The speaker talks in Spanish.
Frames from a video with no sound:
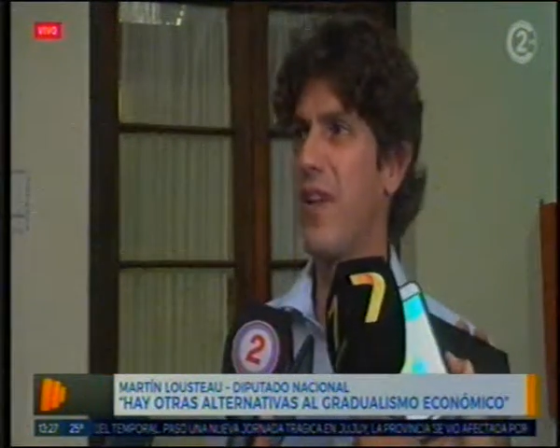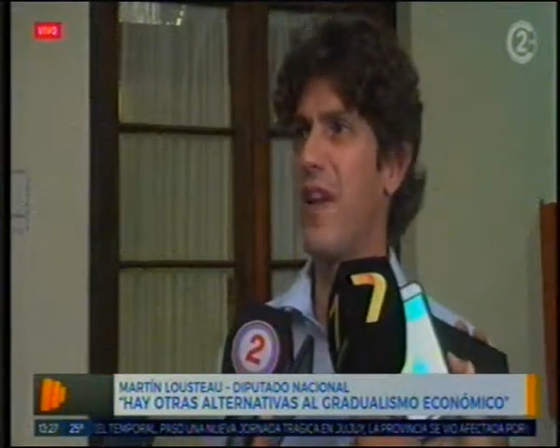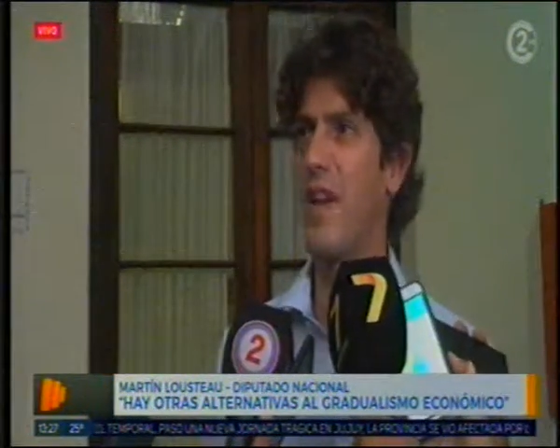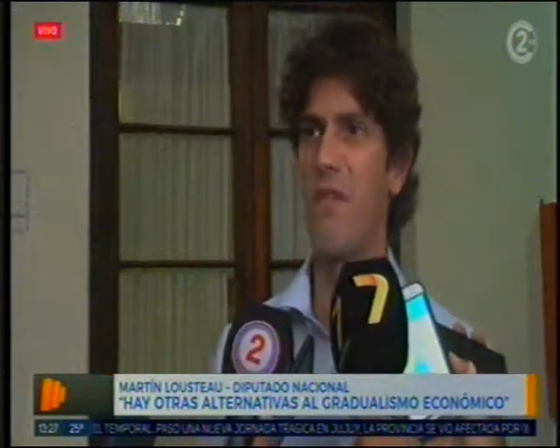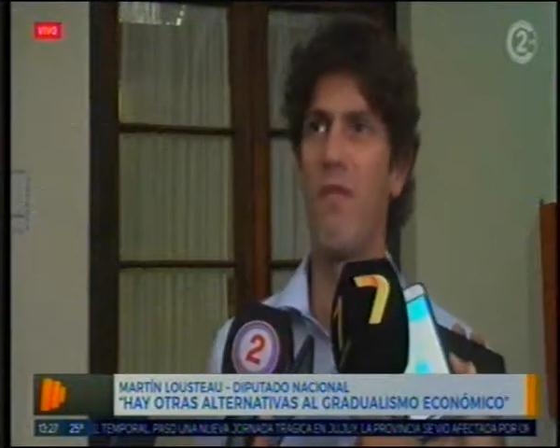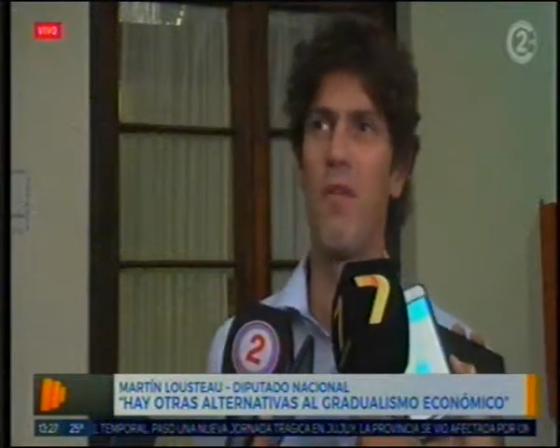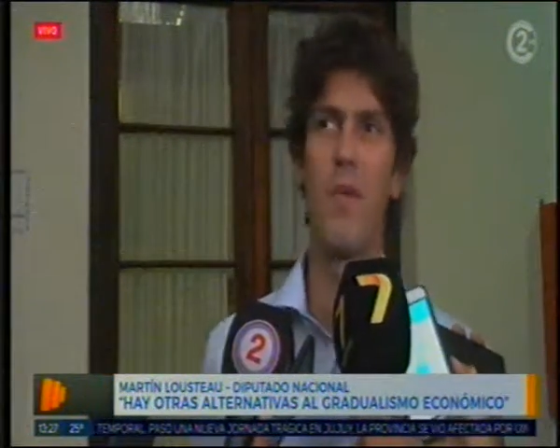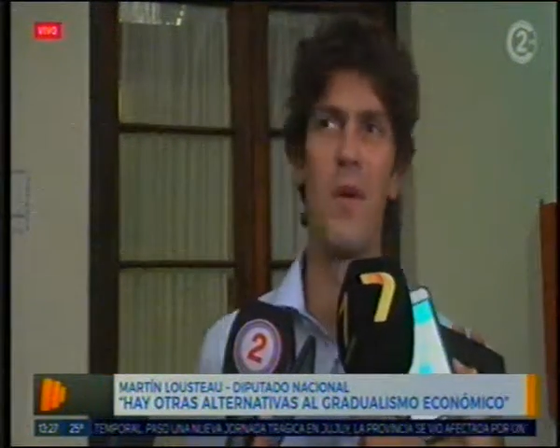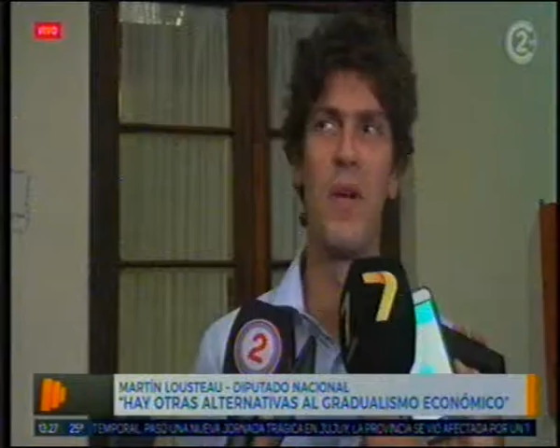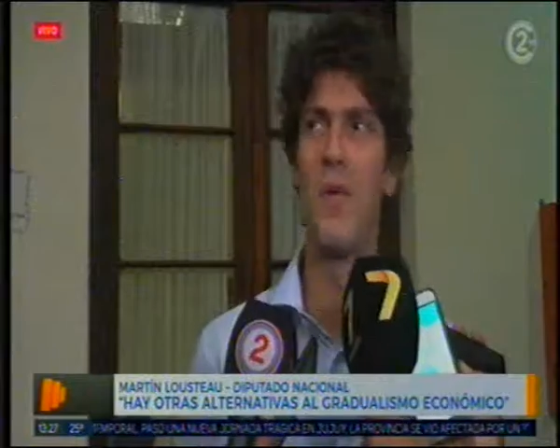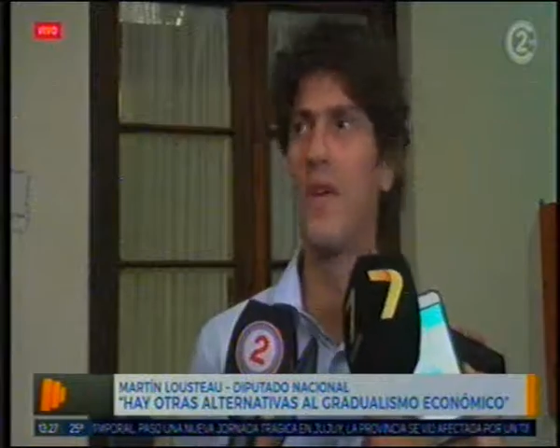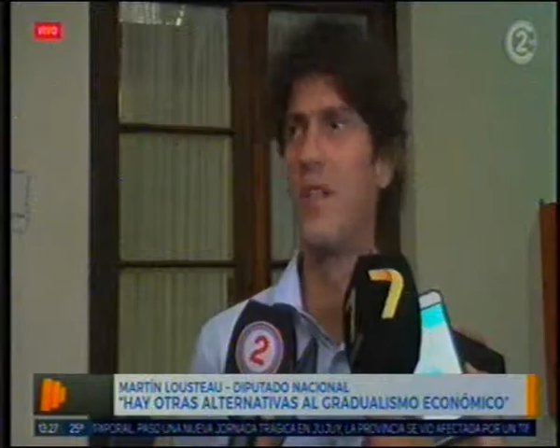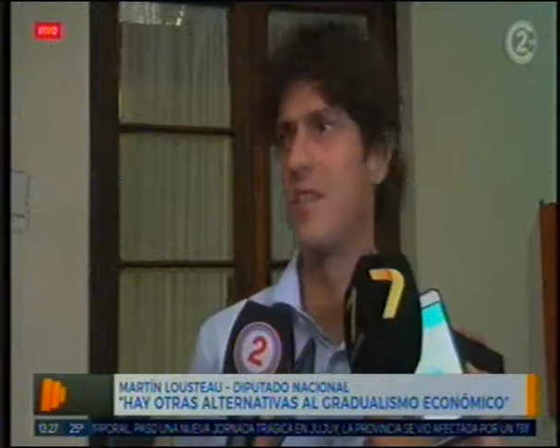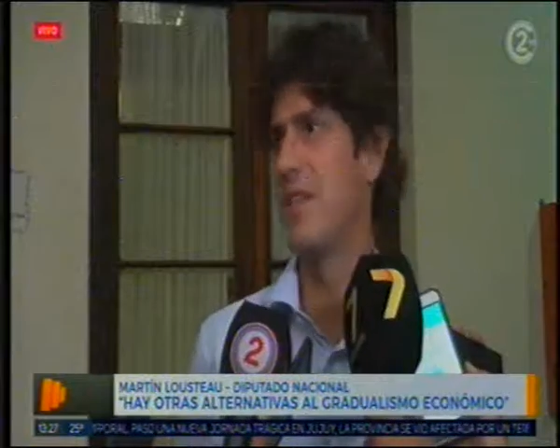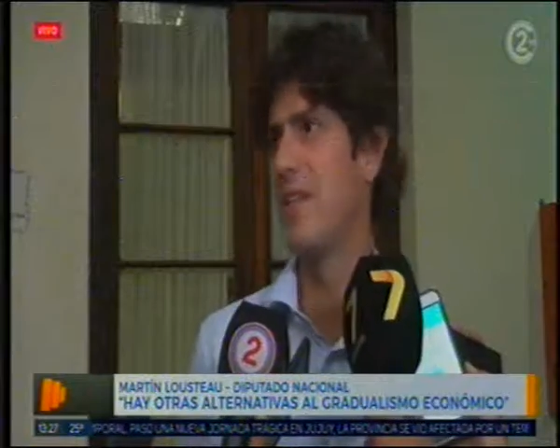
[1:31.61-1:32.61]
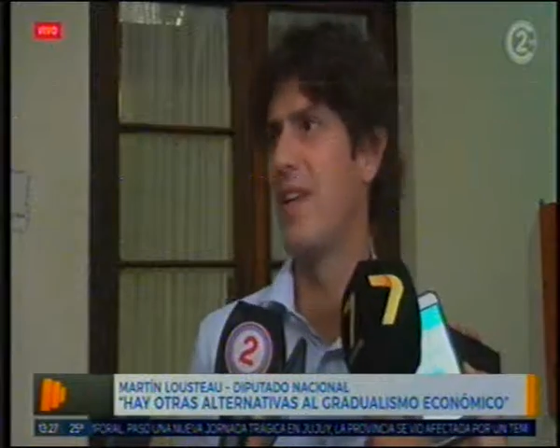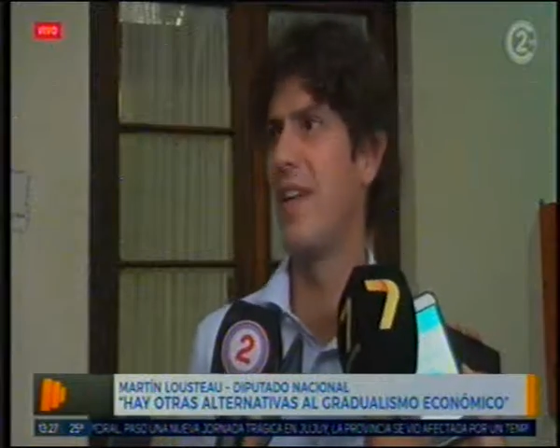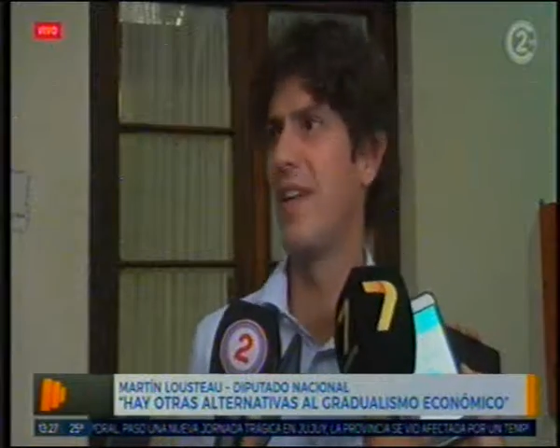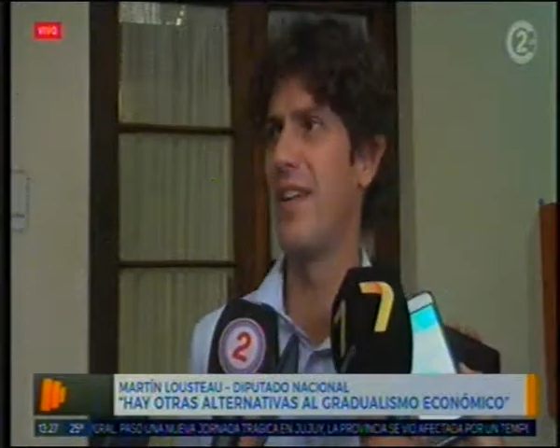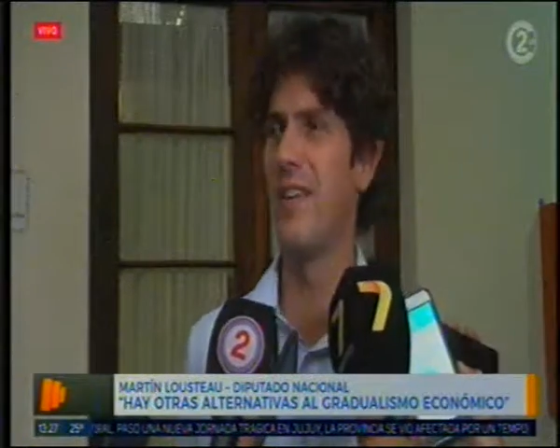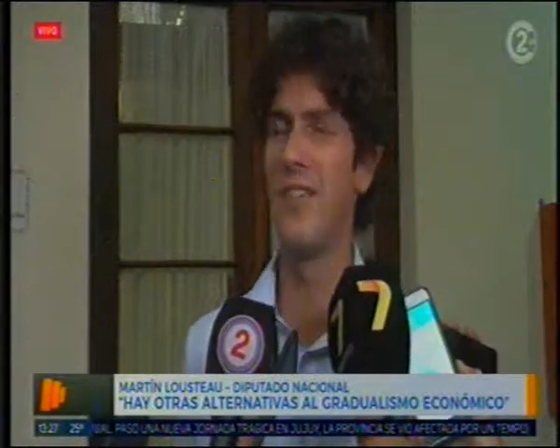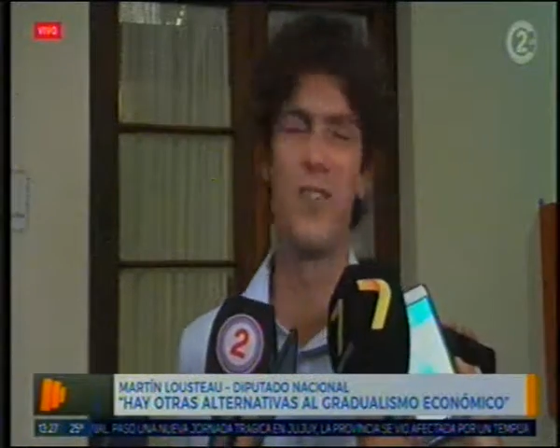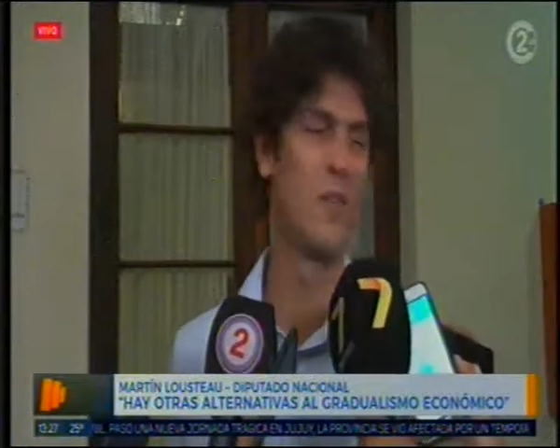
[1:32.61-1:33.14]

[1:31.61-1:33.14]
de la reforma universitaria